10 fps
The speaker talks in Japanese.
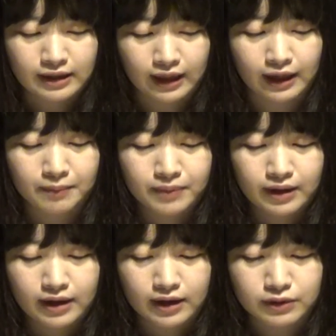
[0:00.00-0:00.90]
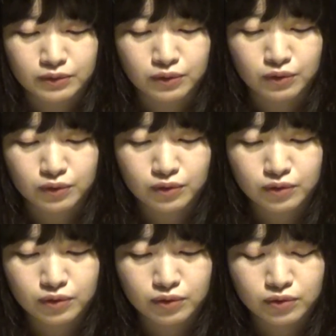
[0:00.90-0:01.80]
であ
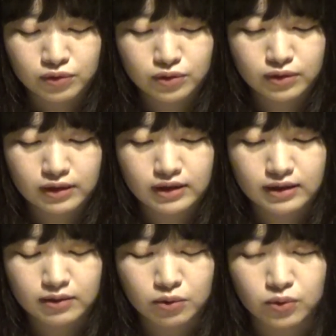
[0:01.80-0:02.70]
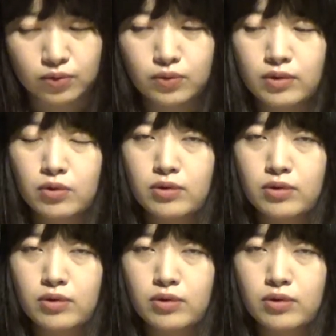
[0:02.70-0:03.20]
の本当にこ